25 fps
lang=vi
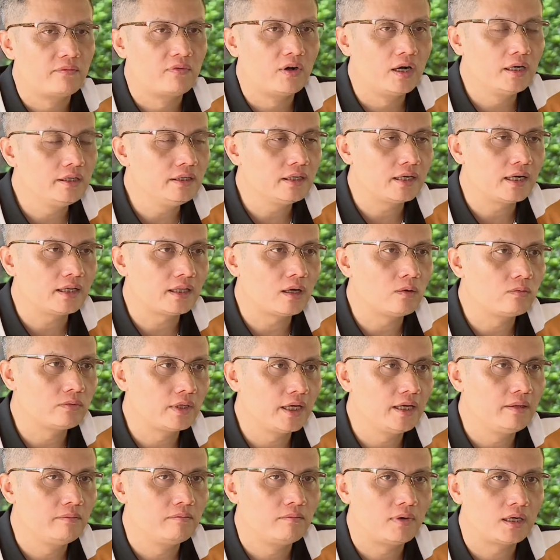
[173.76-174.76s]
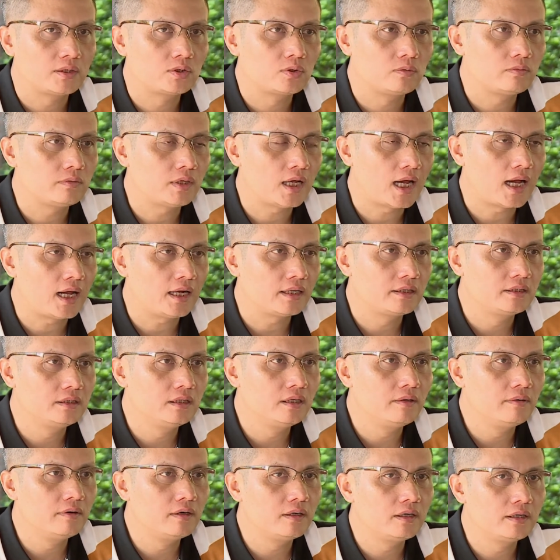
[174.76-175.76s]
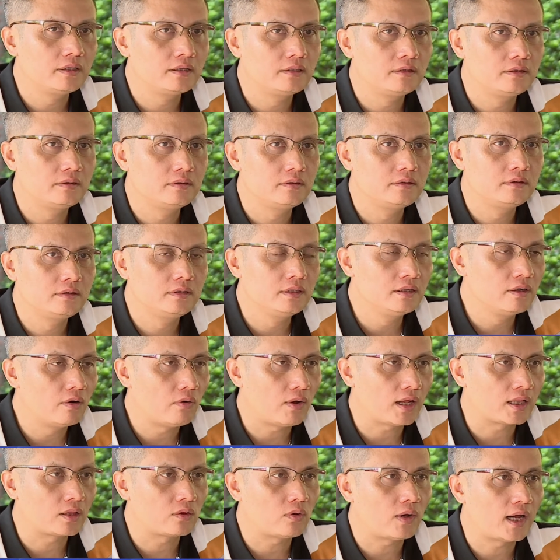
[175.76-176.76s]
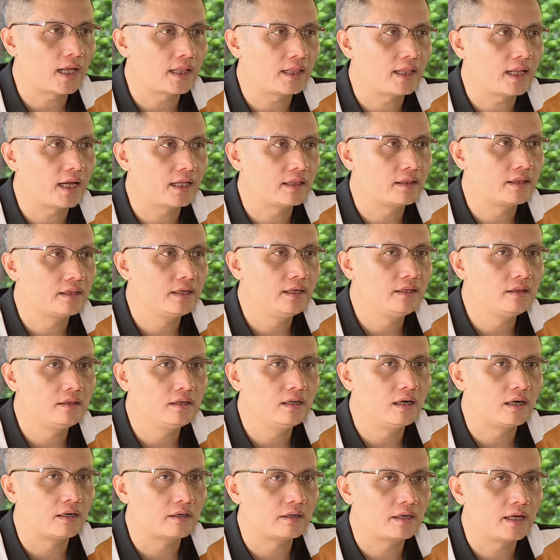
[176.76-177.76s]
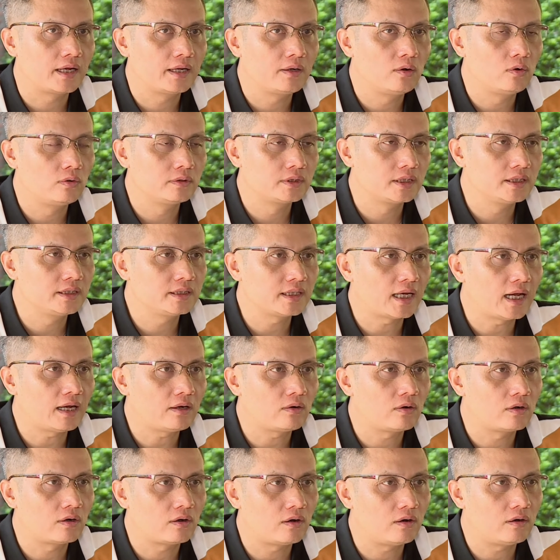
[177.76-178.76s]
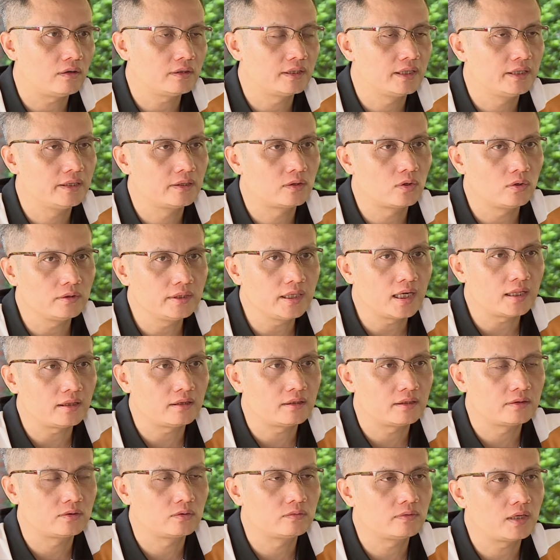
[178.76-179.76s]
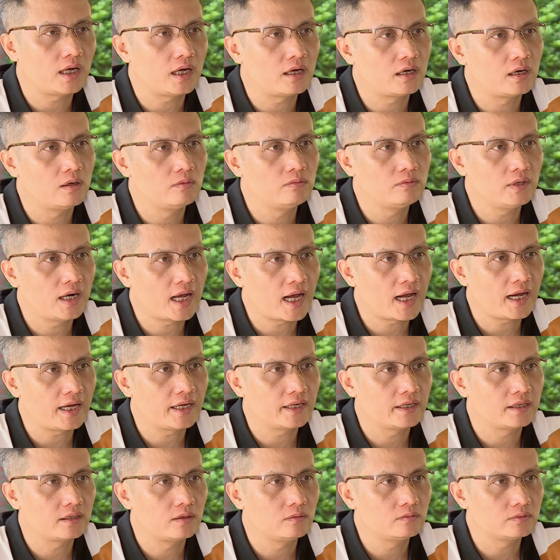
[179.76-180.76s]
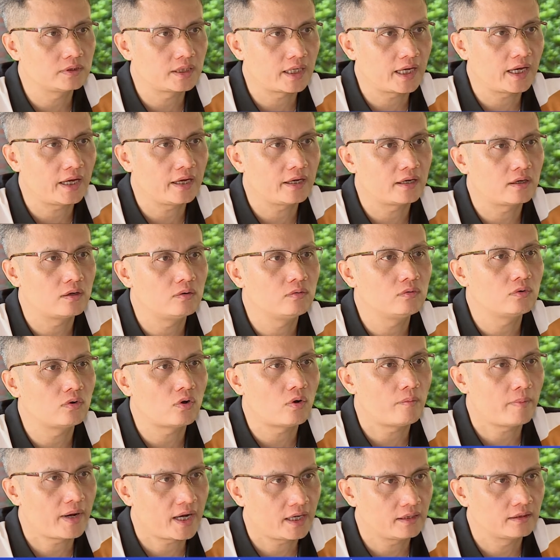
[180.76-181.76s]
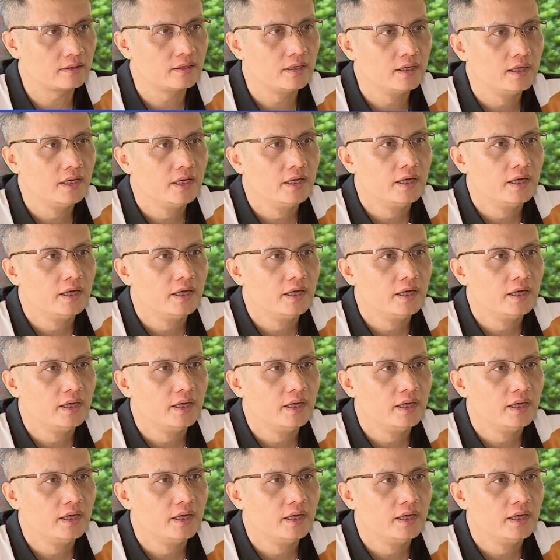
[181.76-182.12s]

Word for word: Với những cái thông tin mà chúng ta chưa hoàn toàn là tin tưởng cái độ chính xác của nó thì tốt nhất chúng ta không like, không share, không comment